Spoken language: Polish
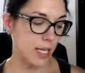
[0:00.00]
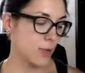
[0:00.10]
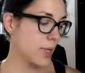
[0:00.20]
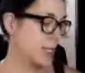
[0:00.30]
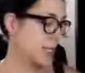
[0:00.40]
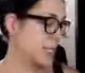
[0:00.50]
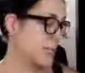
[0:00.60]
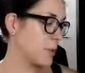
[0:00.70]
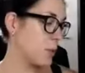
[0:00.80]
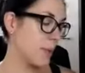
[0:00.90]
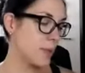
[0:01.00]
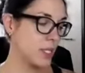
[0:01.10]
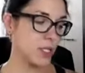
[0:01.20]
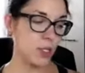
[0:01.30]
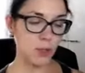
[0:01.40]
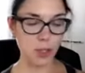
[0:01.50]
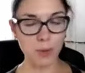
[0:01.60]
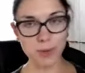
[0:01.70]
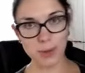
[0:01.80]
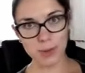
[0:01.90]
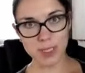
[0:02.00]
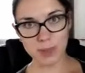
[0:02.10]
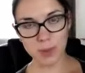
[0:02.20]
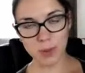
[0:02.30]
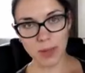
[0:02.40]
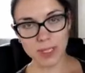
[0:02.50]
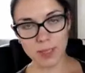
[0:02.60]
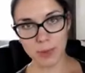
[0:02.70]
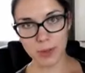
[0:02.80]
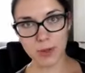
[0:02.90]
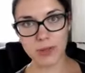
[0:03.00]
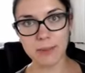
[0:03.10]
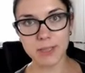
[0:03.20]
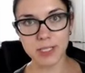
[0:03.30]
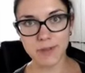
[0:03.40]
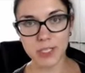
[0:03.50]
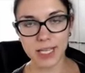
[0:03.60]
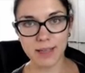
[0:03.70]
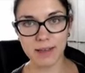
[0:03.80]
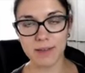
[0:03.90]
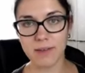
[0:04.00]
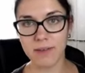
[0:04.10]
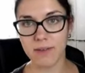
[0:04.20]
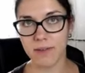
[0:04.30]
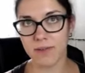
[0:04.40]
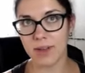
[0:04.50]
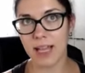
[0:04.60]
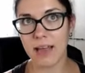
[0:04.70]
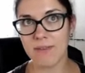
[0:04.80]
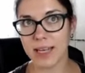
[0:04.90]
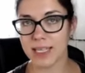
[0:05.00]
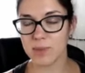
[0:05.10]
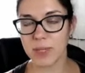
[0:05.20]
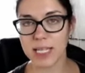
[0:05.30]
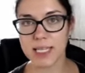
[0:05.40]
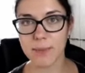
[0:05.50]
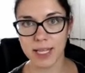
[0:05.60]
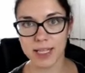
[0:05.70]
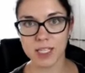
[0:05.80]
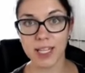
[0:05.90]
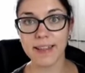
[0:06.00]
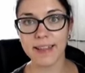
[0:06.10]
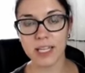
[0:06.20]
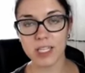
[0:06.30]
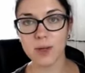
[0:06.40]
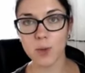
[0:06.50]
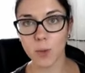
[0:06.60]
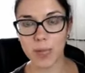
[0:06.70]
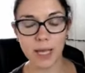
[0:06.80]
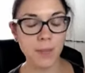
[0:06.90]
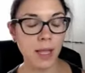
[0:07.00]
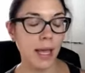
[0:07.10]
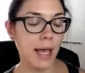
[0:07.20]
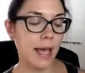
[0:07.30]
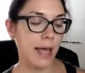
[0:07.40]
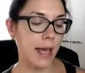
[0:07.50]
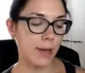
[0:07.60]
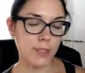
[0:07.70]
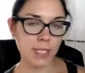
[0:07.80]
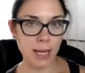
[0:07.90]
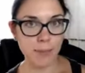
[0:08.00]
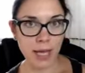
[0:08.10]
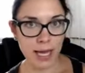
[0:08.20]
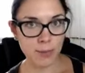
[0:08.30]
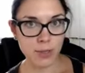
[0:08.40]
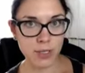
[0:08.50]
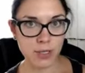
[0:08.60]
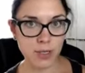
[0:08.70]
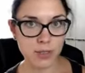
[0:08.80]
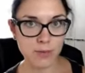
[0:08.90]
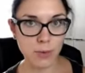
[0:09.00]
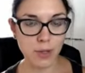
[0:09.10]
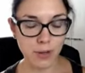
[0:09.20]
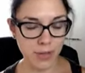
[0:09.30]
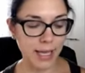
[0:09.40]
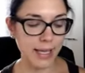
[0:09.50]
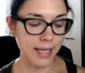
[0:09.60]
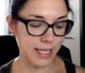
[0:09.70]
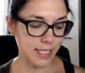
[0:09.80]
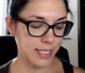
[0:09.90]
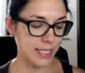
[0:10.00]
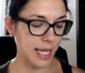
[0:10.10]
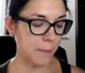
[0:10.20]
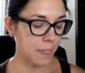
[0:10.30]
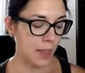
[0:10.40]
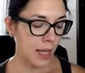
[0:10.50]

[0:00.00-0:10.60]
I tutaj zainspirujemy się książką, którą inspirujemy się pod kątem ćwiczeń w live'ach Inspiracja Praktyczna na naszej grupie Ekosterapii Harmonijny Rozwój Konia i Jeźdźca.